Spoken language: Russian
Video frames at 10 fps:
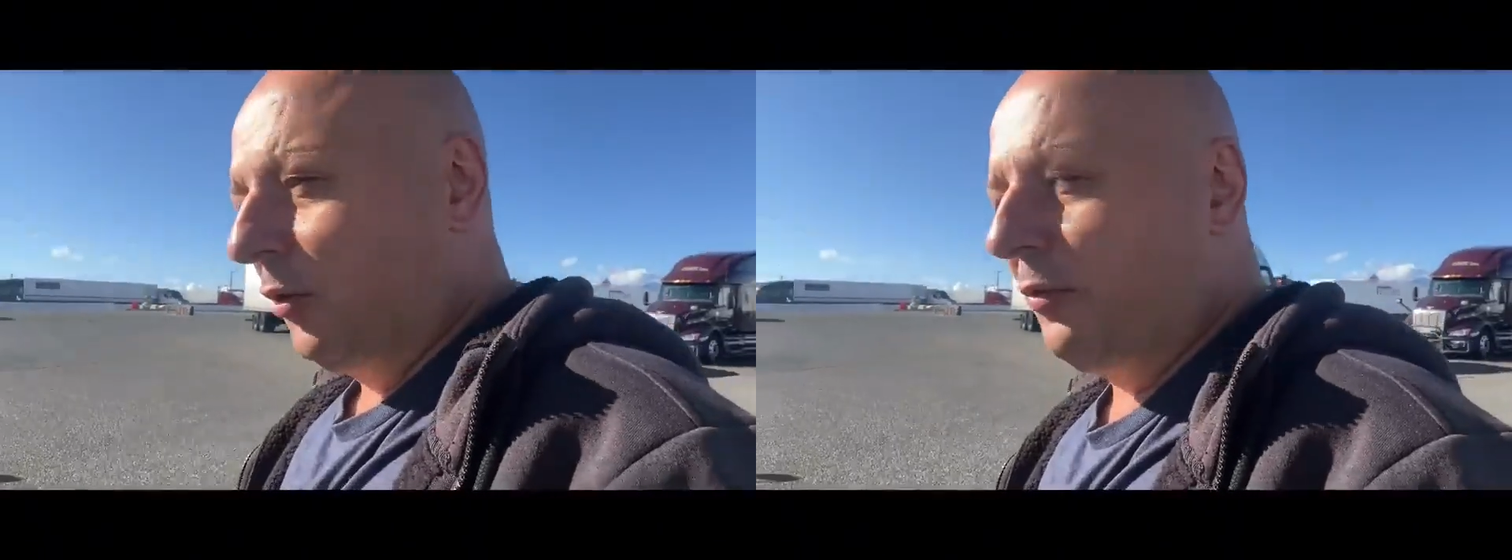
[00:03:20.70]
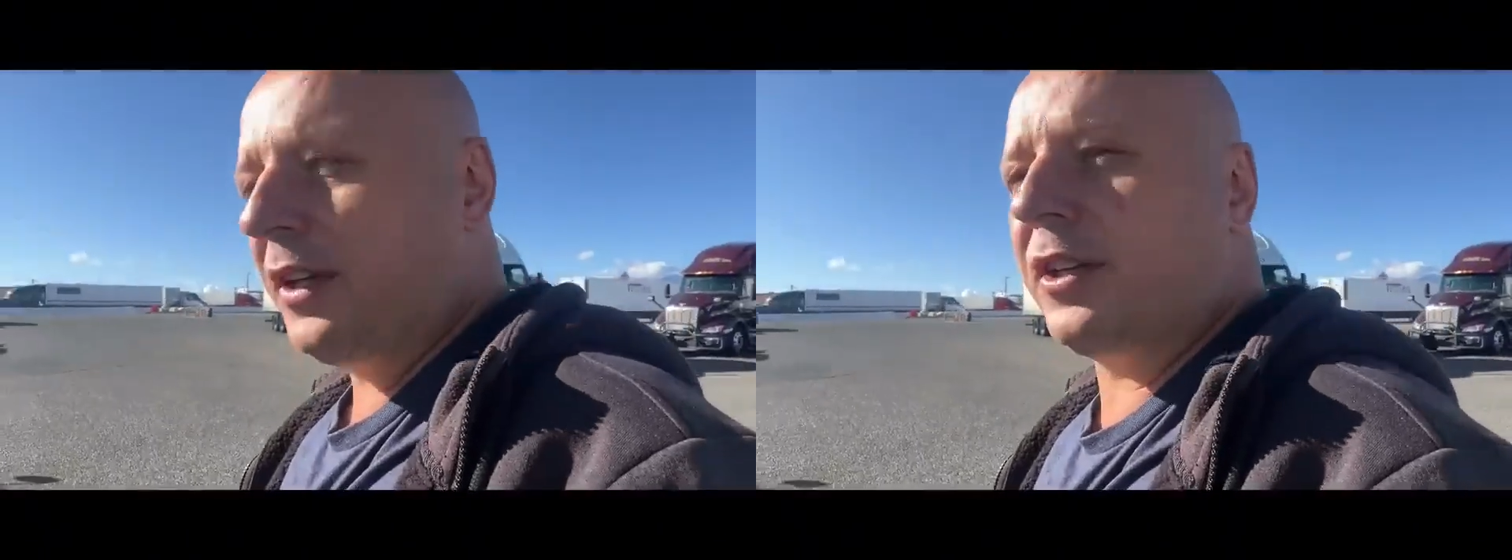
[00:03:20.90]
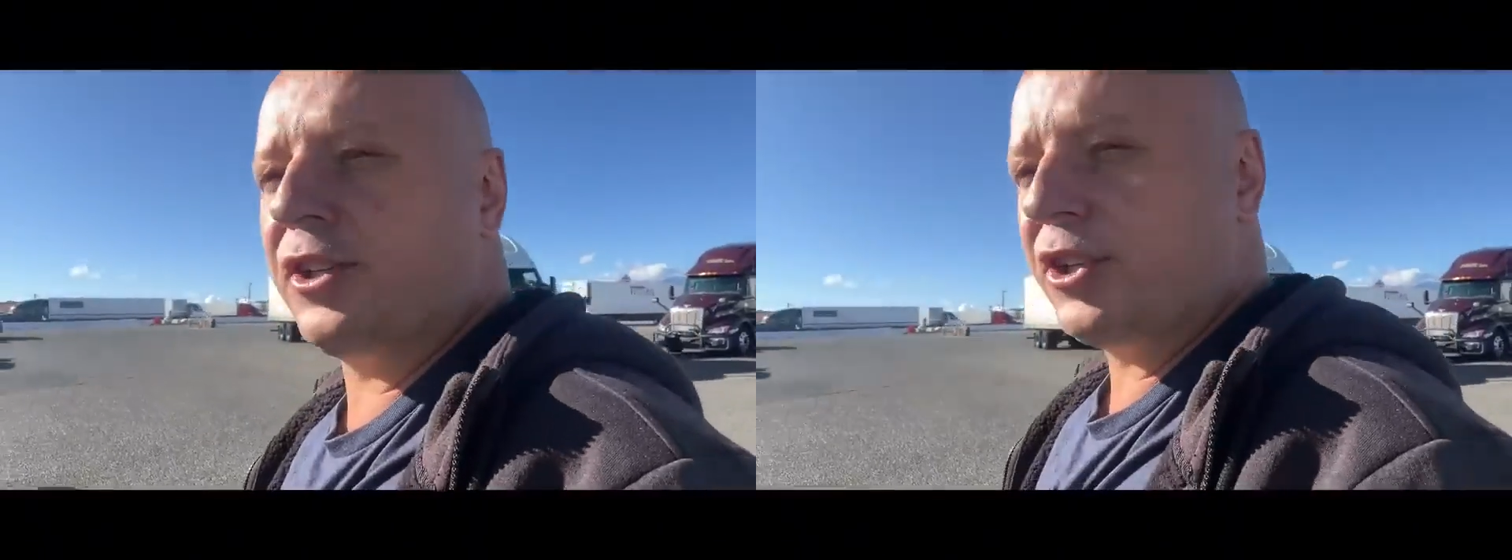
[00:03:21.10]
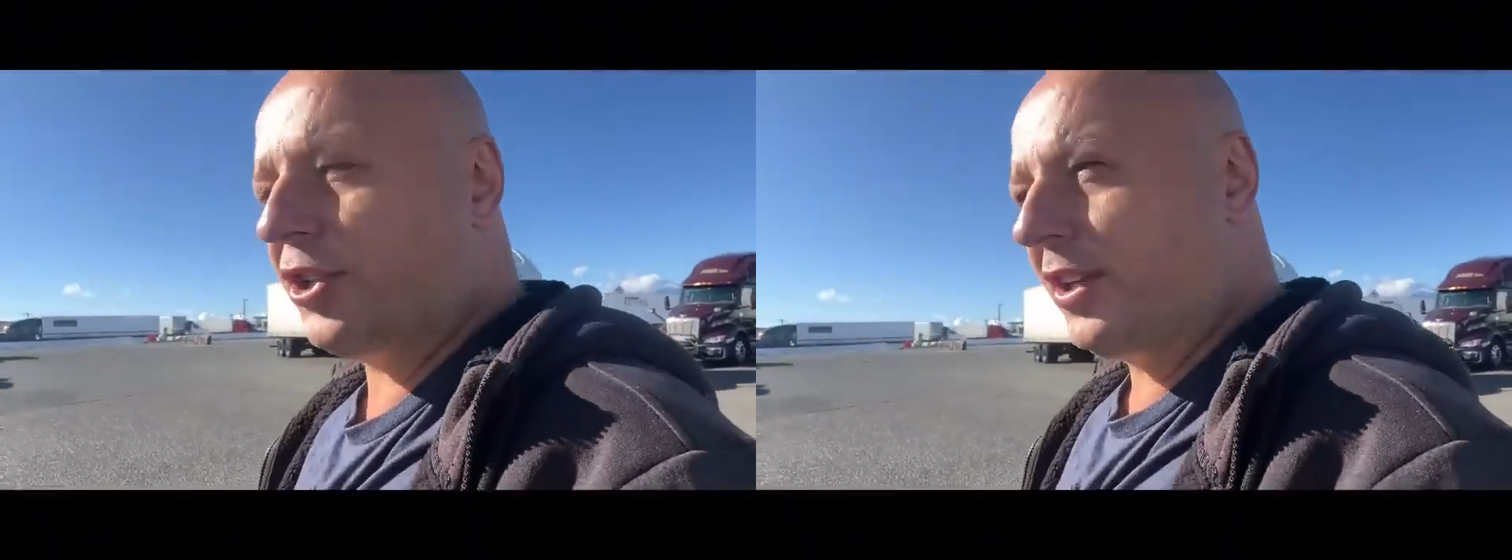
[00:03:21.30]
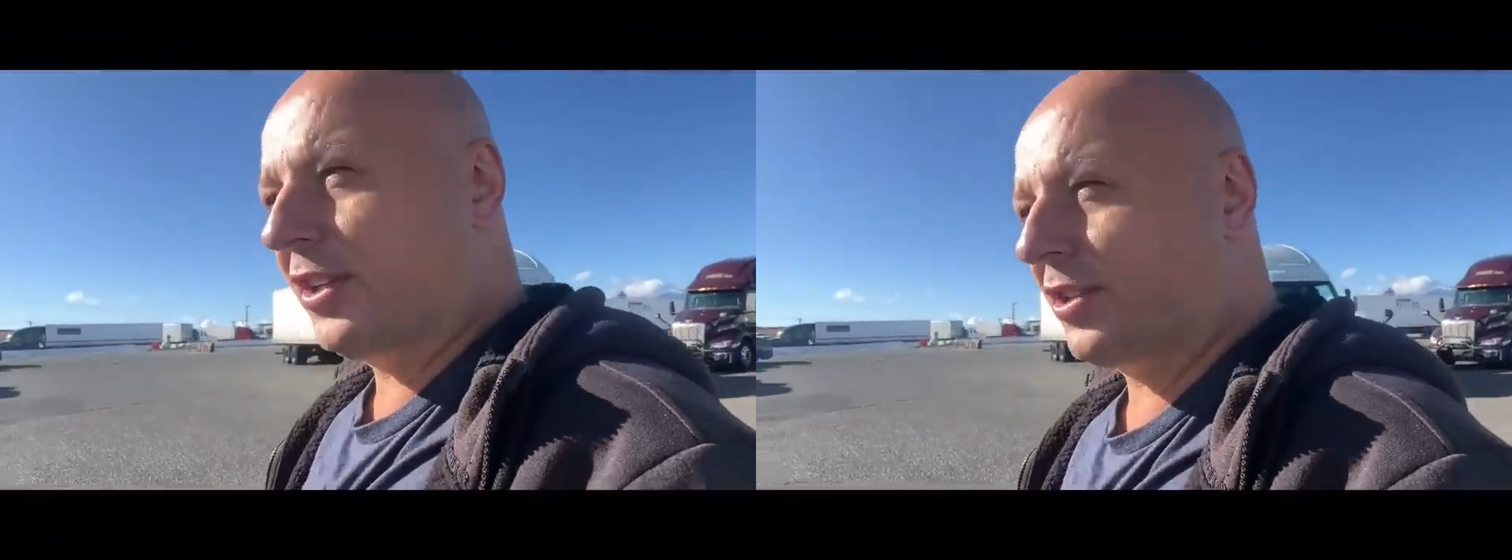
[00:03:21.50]
в
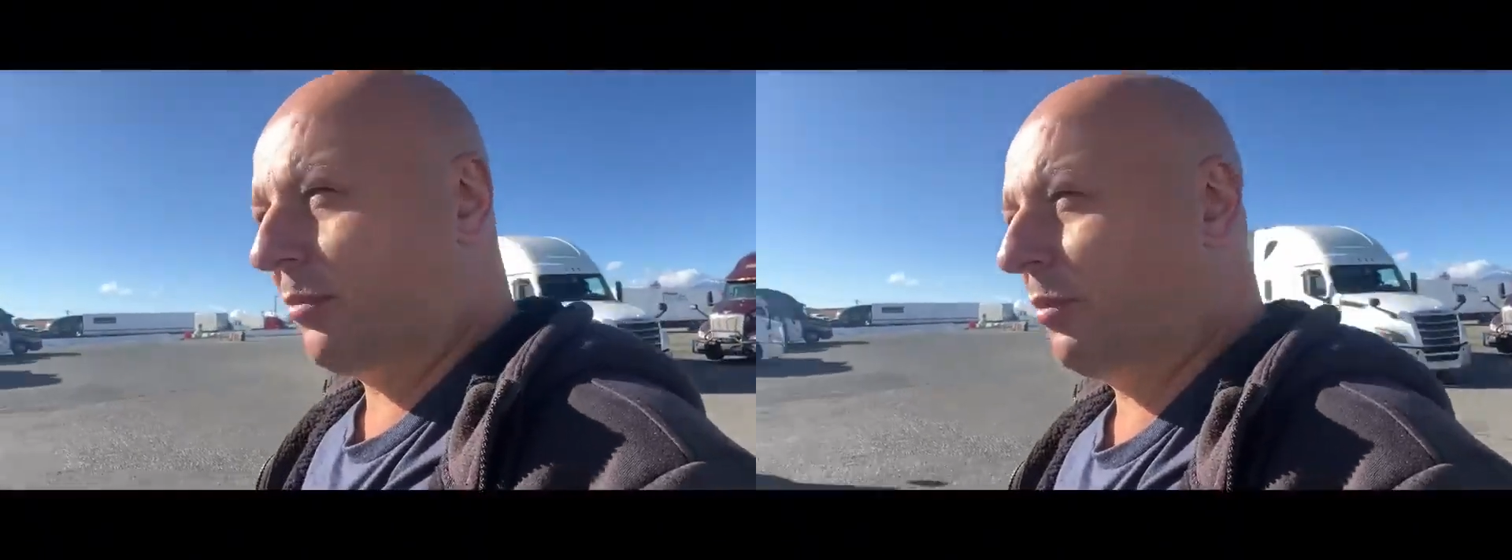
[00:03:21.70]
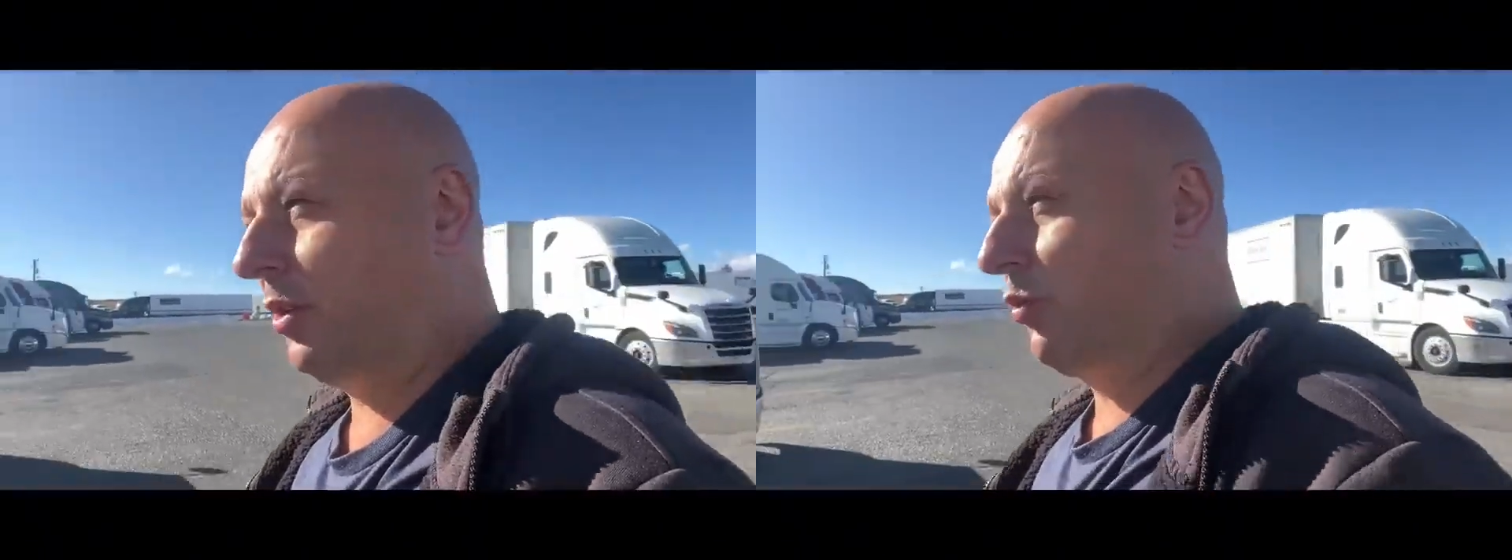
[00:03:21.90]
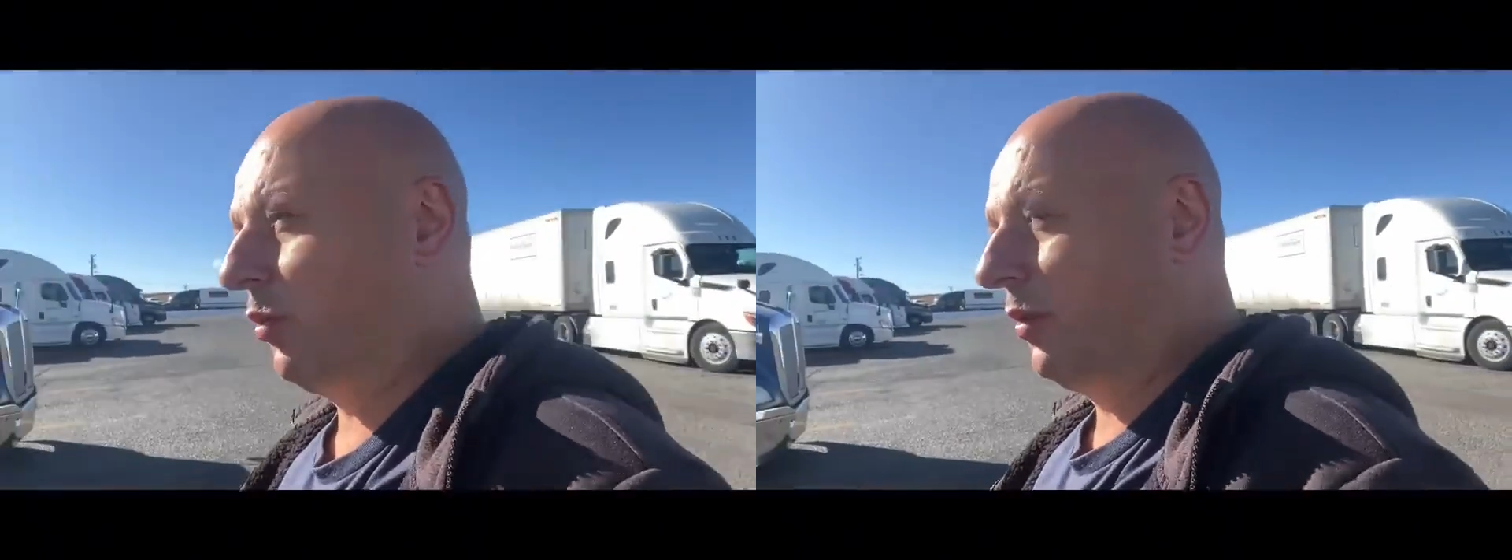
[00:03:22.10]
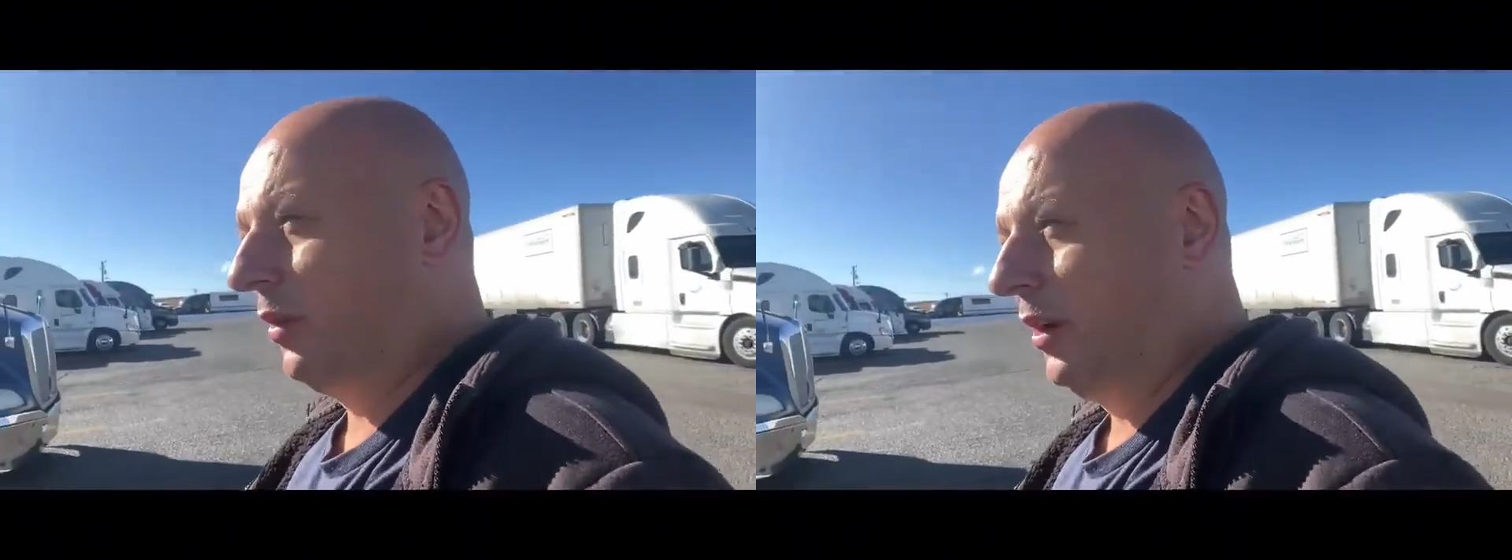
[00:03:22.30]
2014 году